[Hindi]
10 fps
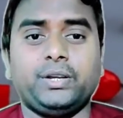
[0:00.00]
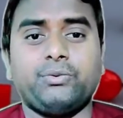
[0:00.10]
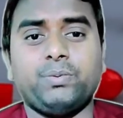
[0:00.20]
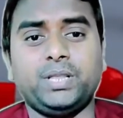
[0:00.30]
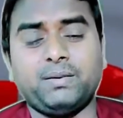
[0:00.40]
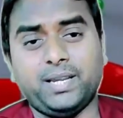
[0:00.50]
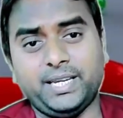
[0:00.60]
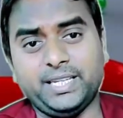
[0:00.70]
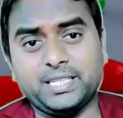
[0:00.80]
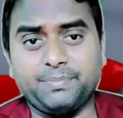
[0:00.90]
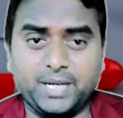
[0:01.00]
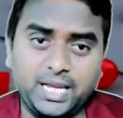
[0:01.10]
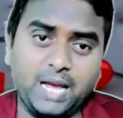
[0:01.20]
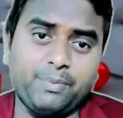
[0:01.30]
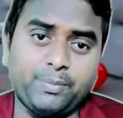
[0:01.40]
कि कोई भी दवा लेने से
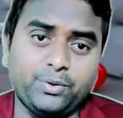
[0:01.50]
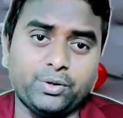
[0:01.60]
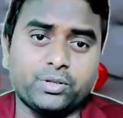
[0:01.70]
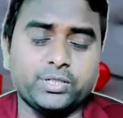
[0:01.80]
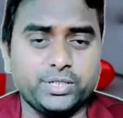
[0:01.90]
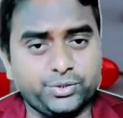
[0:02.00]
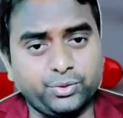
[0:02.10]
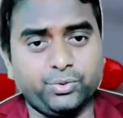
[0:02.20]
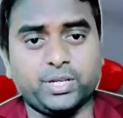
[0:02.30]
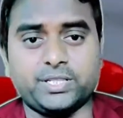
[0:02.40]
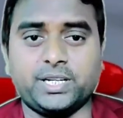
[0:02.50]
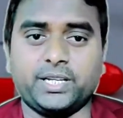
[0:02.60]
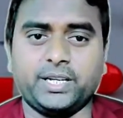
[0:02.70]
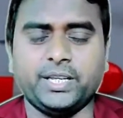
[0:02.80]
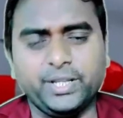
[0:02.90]
पहले आप अपने डॉक्टर से जरूर
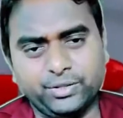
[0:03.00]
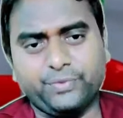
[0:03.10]
कंसल्ट करें